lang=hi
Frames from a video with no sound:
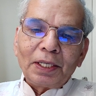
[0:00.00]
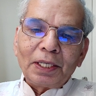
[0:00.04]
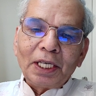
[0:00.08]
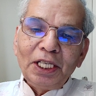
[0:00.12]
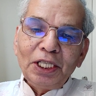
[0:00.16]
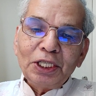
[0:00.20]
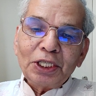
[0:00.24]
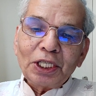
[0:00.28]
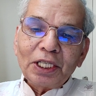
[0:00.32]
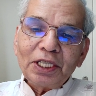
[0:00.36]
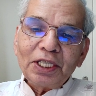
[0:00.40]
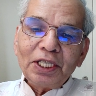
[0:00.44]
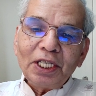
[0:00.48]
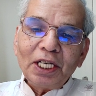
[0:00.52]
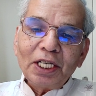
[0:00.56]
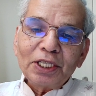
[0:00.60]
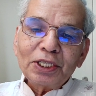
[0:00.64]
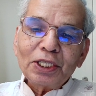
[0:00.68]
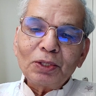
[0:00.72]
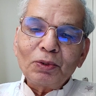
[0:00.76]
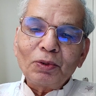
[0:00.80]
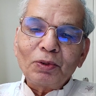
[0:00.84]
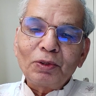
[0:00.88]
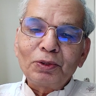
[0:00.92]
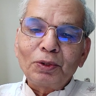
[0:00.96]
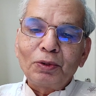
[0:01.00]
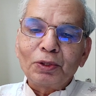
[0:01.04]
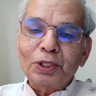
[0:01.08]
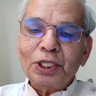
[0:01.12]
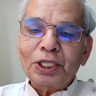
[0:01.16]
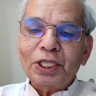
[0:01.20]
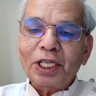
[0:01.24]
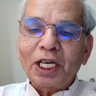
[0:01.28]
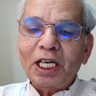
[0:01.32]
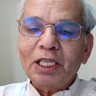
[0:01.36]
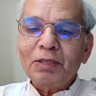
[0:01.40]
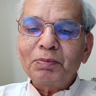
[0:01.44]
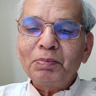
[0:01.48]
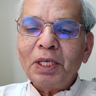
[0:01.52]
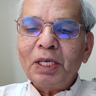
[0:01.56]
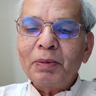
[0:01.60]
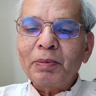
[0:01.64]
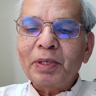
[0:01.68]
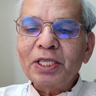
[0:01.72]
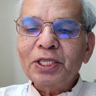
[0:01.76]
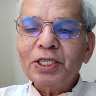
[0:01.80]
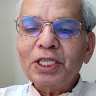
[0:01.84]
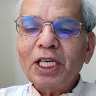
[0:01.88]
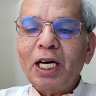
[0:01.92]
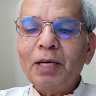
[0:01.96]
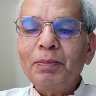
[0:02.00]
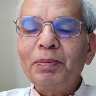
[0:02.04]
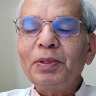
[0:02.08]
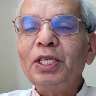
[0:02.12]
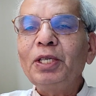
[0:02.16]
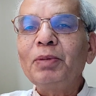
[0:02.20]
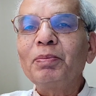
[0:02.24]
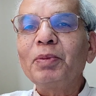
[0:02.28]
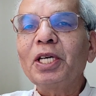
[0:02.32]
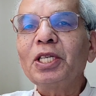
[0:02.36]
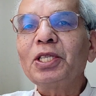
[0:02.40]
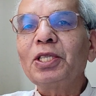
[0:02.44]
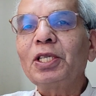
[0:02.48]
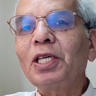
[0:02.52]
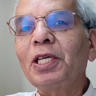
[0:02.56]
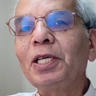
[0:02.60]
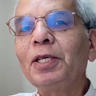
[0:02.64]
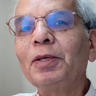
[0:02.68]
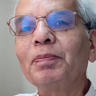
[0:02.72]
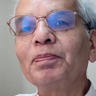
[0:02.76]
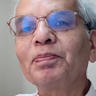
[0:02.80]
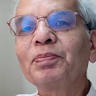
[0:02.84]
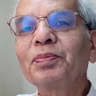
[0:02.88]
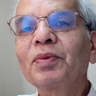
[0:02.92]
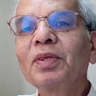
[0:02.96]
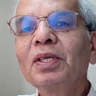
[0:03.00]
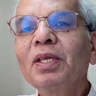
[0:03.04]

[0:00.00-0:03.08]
नहीं शक्य है मनसा भी मैथिली